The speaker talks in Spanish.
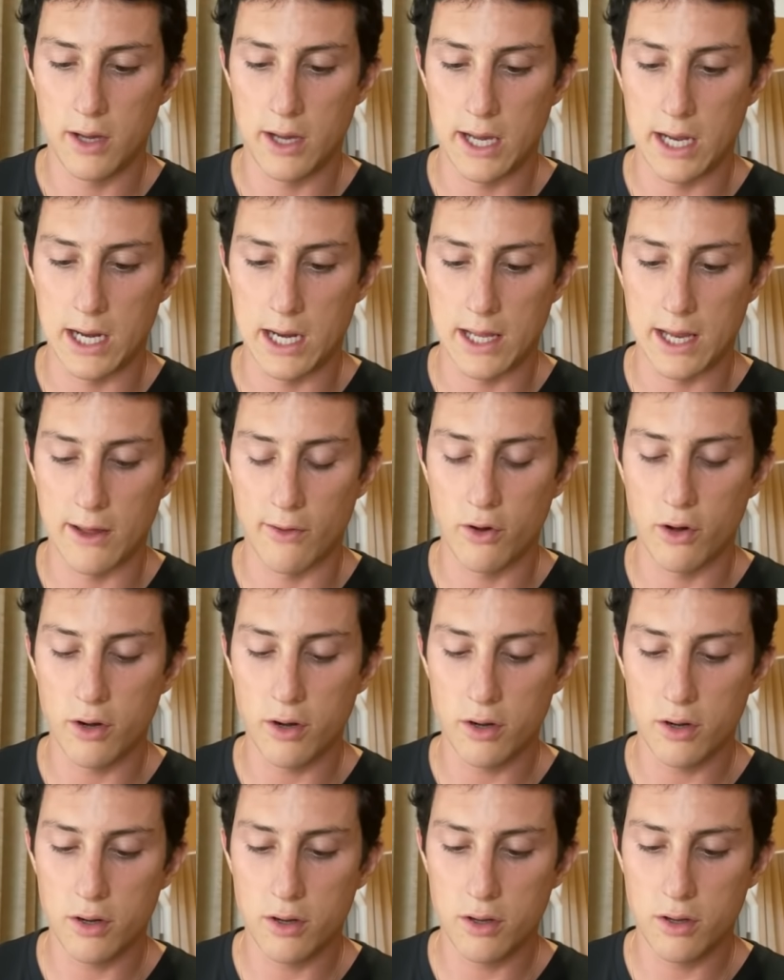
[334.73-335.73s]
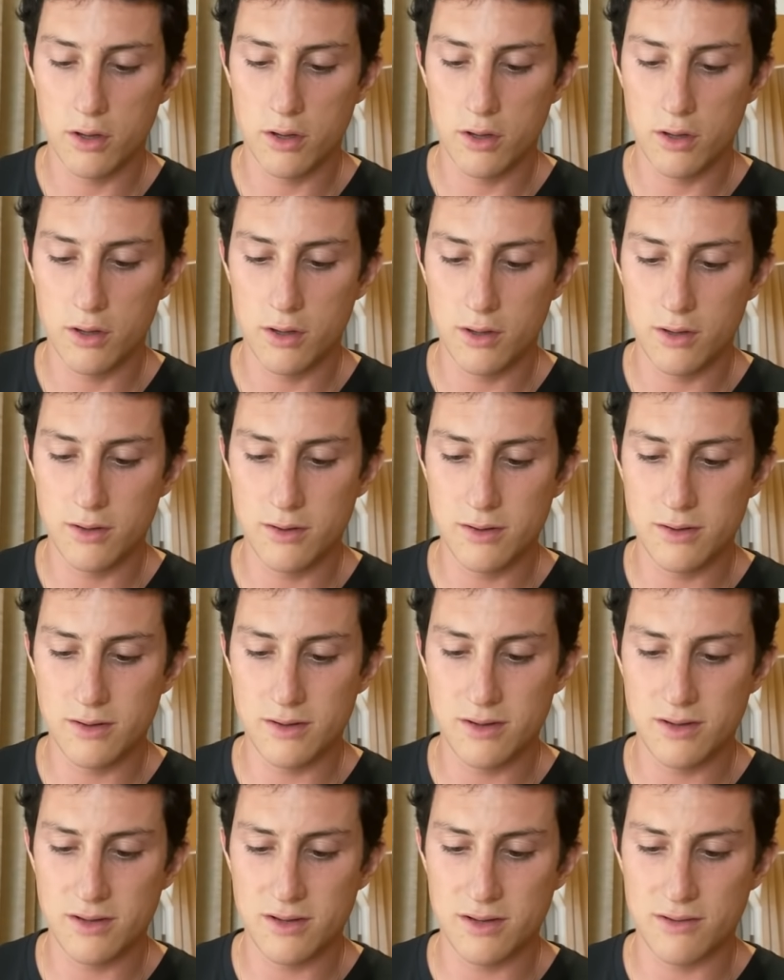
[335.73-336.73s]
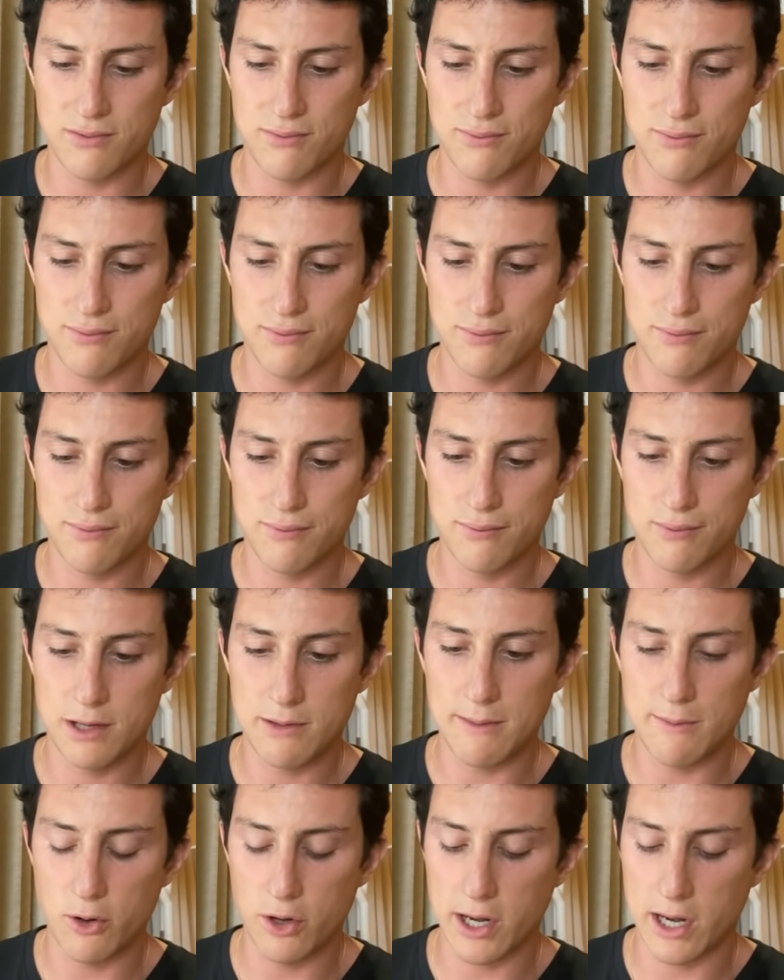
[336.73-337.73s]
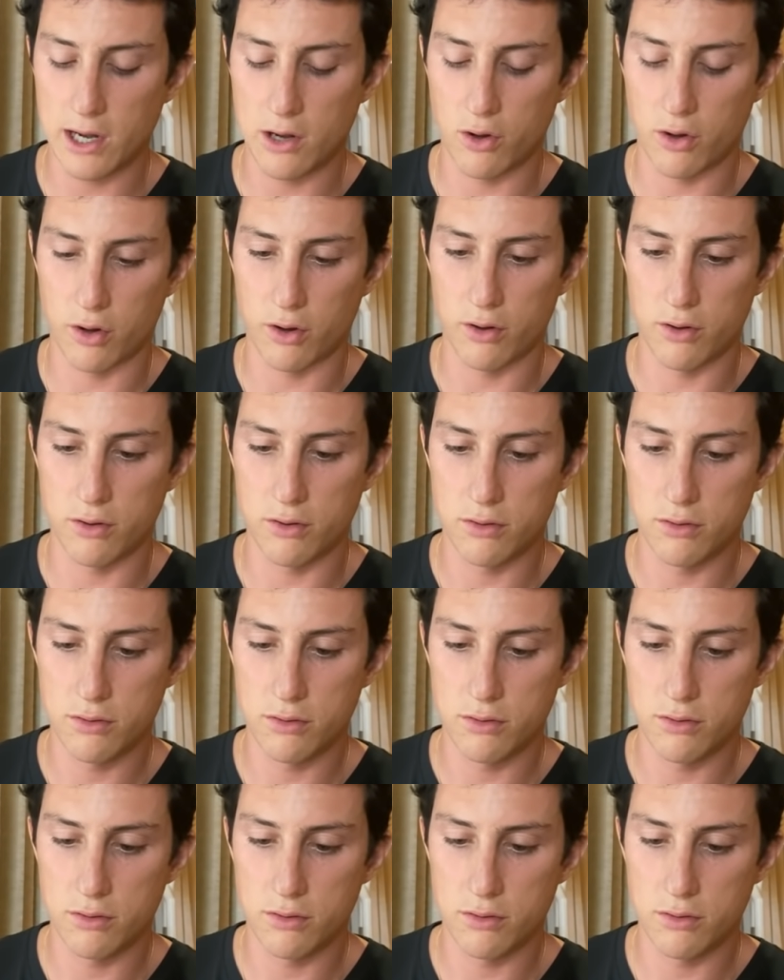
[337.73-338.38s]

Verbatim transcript: El leñador. Eh, y va a morir el horno.